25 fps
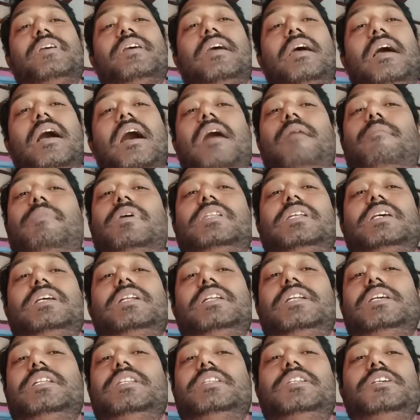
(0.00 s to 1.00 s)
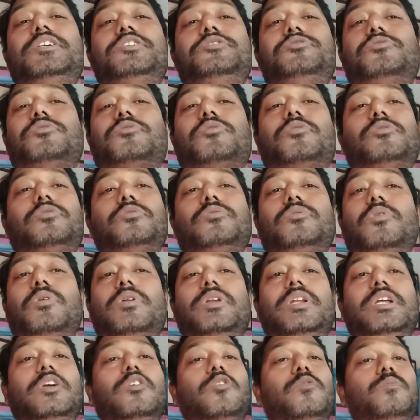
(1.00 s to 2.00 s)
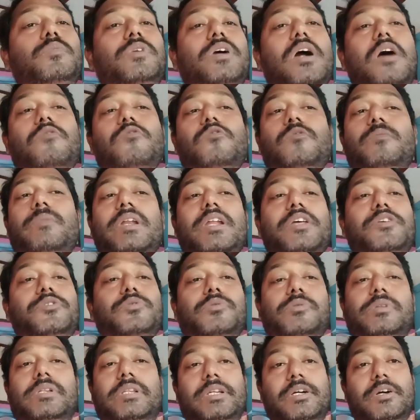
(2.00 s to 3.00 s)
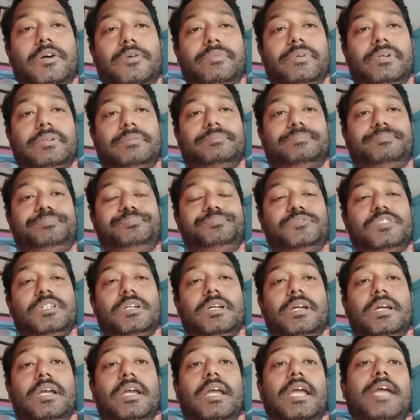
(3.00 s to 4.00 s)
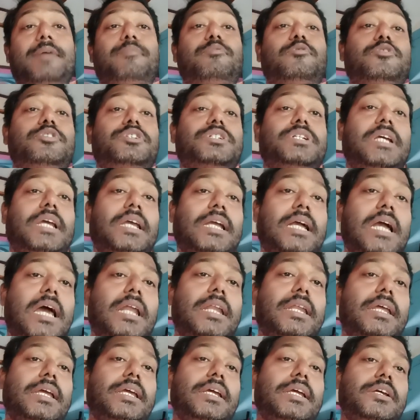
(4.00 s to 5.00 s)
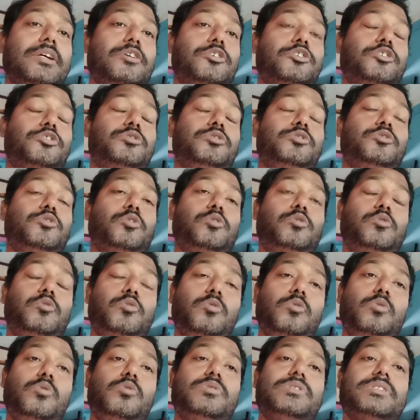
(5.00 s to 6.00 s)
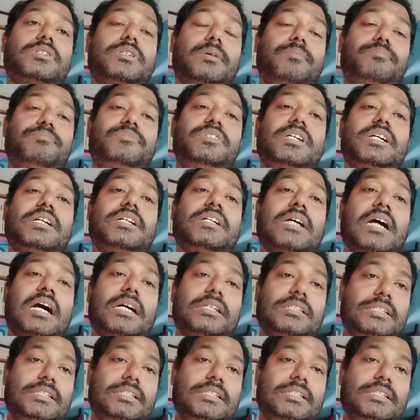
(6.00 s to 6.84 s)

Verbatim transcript: আমাদের নির্দিষ্ট কতগুলো নিয়মকানুন মেনে চলতে হবে এবং সেখানে যতগুলো সাবজেক্ট আছে